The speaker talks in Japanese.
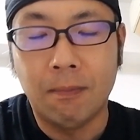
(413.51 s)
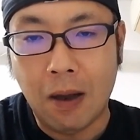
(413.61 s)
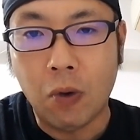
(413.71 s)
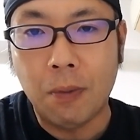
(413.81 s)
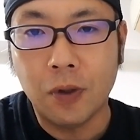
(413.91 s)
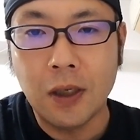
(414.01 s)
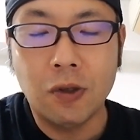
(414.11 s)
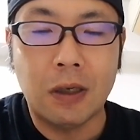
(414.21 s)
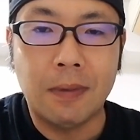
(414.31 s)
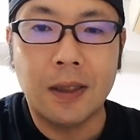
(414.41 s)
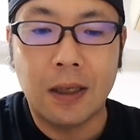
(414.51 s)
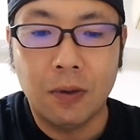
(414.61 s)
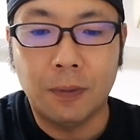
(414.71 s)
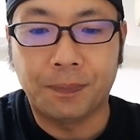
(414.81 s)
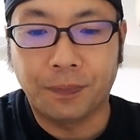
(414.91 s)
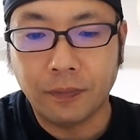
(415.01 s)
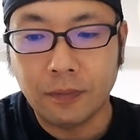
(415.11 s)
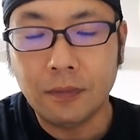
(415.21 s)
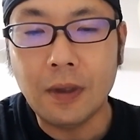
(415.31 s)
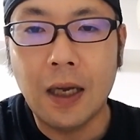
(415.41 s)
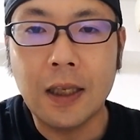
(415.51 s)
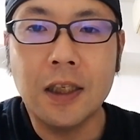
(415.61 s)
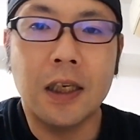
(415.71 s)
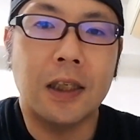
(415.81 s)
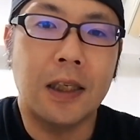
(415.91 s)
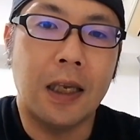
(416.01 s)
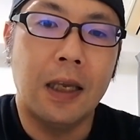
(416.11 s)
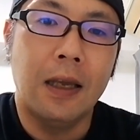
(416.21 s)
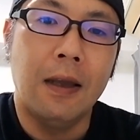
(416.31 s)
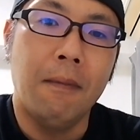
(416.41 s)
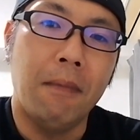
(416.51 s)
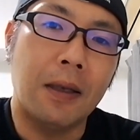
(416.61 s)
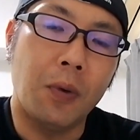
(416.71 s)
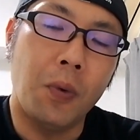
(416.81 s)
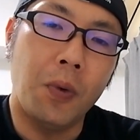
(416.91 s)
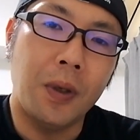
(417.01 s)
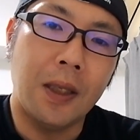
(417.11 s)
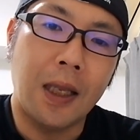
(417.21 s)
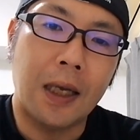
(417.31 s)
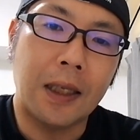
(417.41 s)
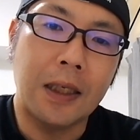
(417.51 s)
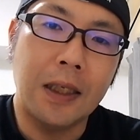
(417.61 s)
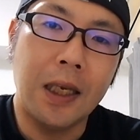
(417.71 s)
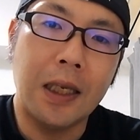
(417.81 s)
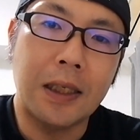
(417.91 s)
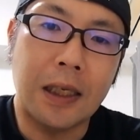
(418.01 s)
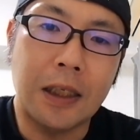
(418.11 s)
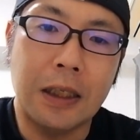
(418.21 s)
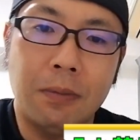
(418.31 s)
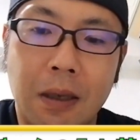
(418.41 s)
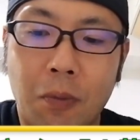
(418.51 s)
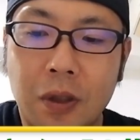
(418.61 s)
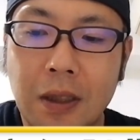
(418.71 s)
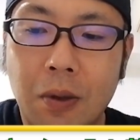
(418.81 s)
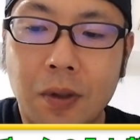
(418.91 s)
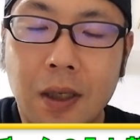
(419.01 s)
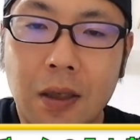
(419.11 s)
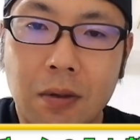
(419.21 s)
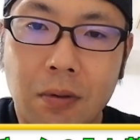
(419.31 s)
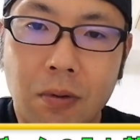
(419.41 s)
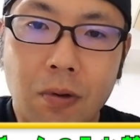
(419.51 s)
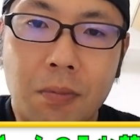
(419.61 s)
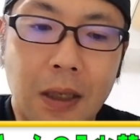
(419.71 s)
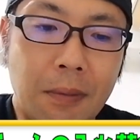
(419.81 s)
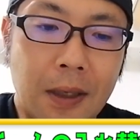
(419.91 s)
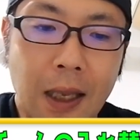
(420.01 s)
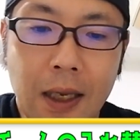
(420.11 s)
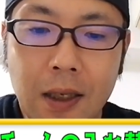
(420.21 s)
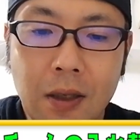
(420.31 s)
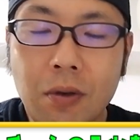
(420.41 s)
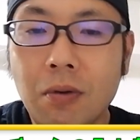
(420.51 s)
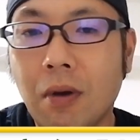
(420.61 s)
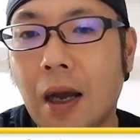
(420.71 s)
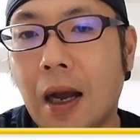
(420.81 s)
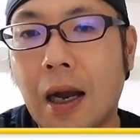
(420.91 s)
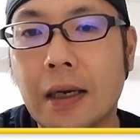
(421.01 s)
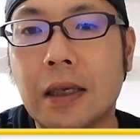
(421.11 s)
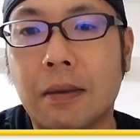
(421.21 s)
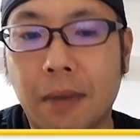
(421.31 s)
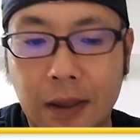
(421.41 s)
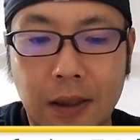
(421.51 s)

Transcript: まあ、岡本選手はいますけど、果たしてですねまあ、どういった形でですね、チームが持ち直すかっていうところを見てみたいっていうのがありま